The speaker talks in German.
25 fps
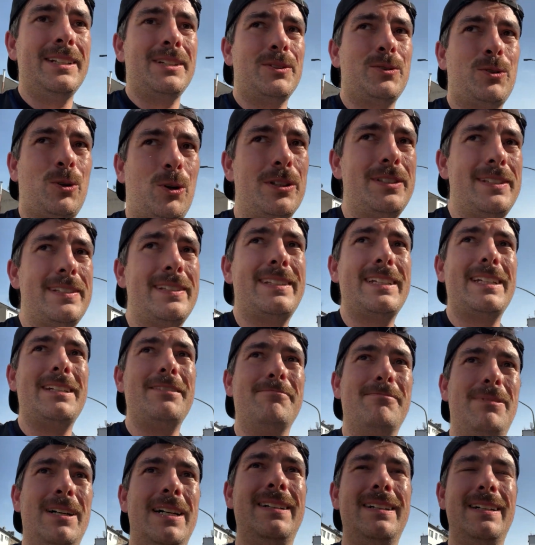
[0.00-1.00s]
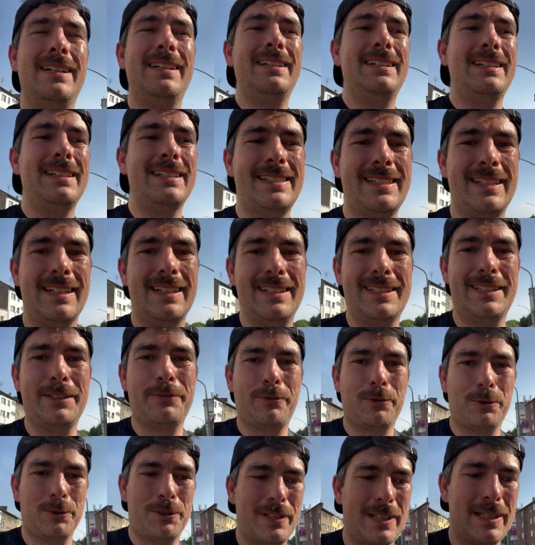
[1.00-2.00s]
trotzdem ist ja die
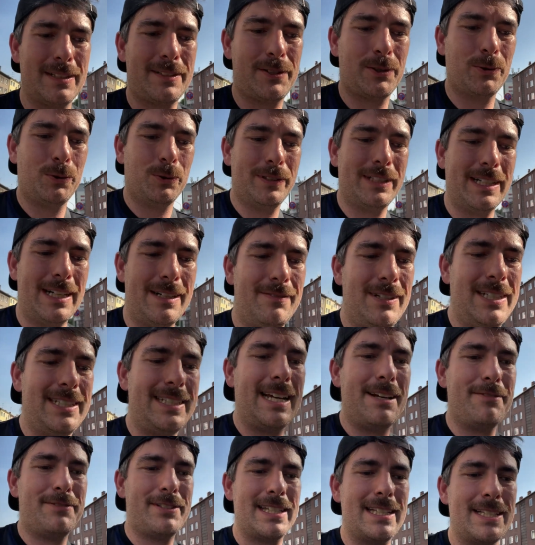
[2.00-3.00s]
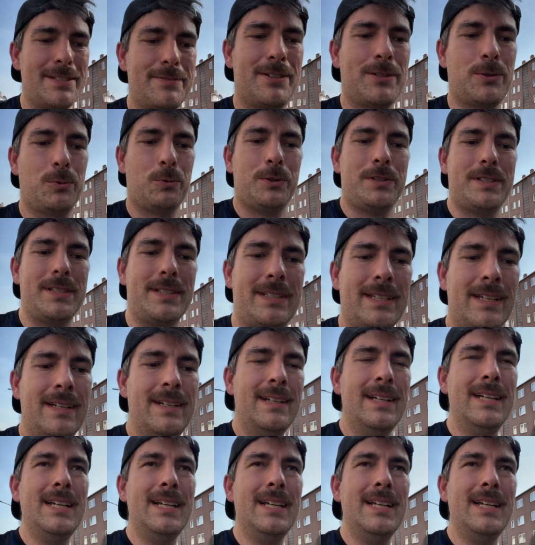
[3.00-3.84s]
Frustration da, weil der FCS versucht sich